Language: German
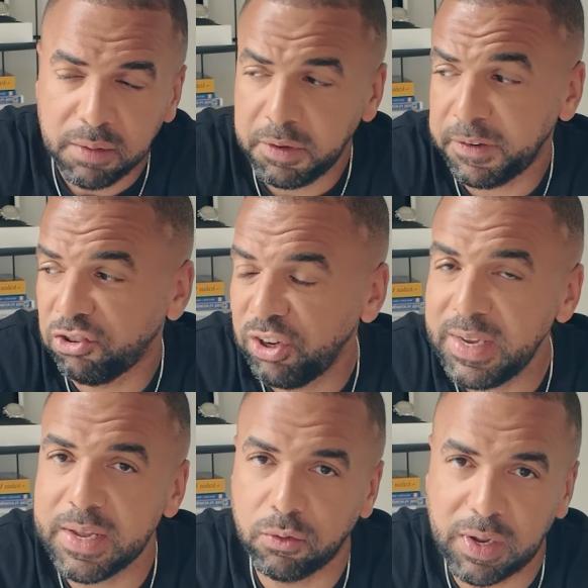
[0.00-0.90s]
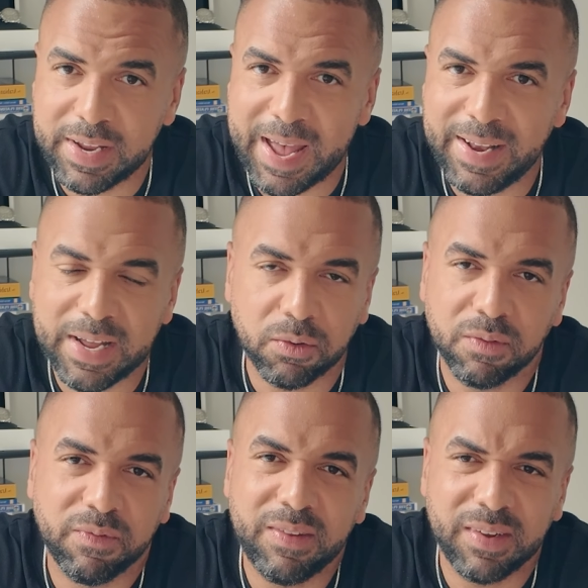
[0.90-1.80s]
Wir verschicken ja sogar die
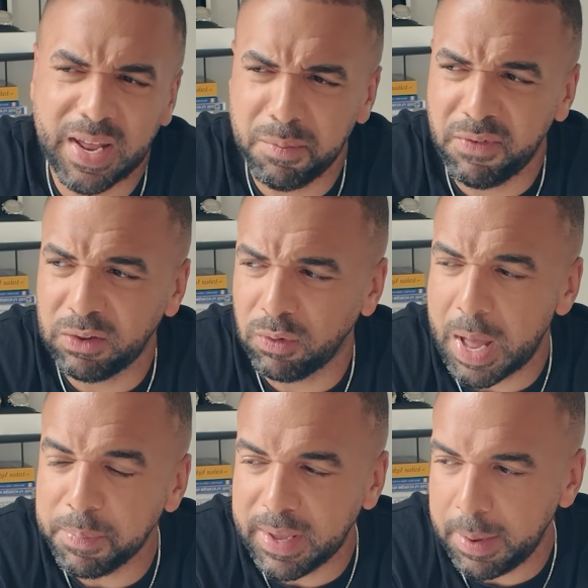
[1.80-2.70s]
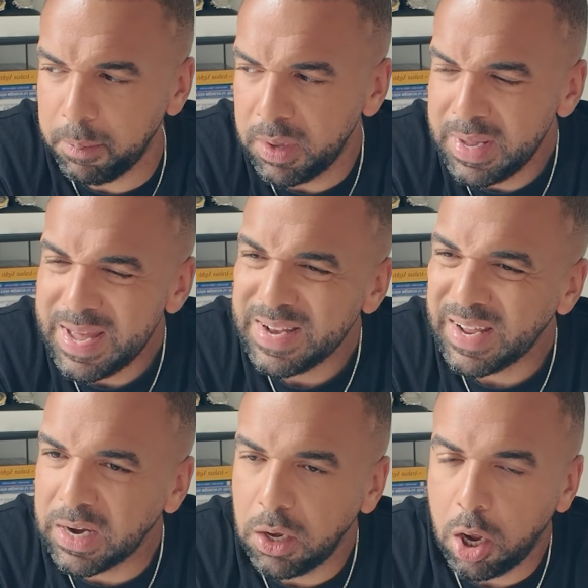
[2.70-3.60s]
Einladung. Wenn sie keine Bewertung abgeben,
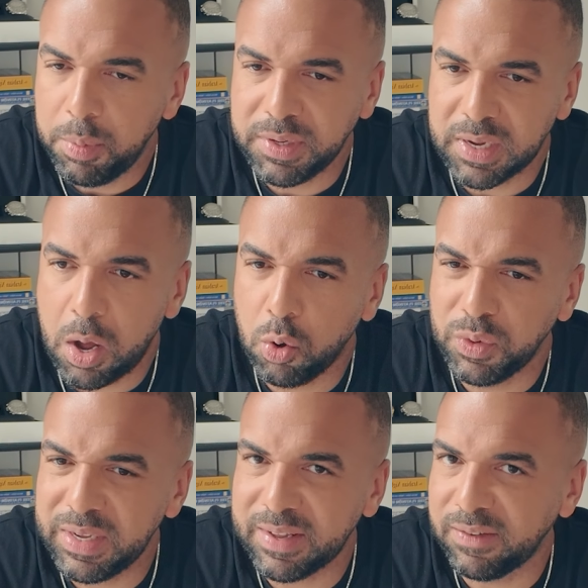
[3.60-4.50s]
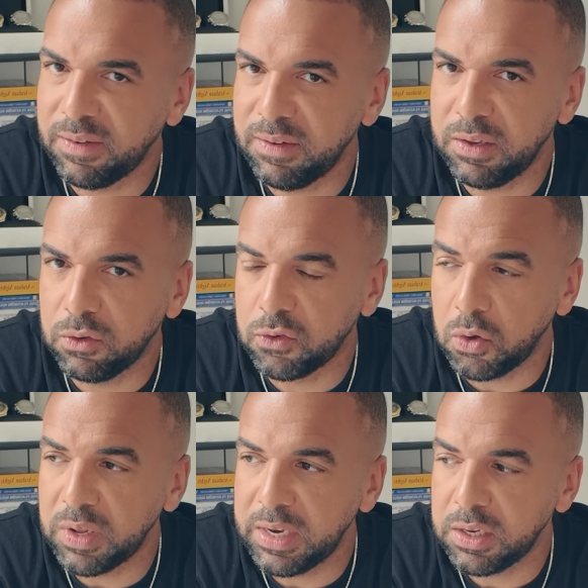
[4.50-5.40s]
dann glaube ich auch nicht, dass sie sich
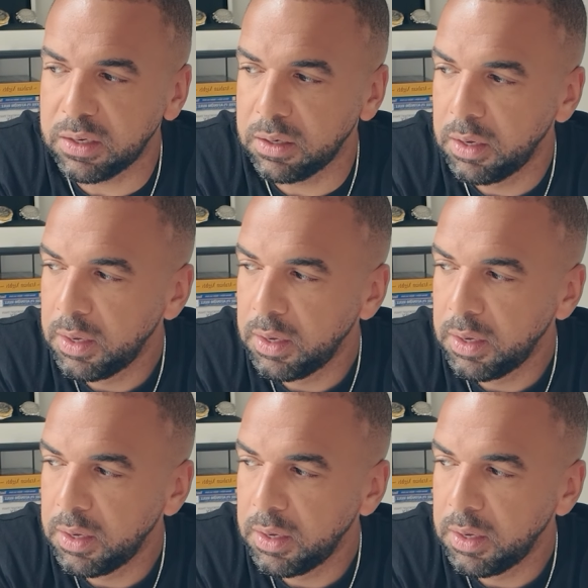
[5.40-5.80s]
sonderlich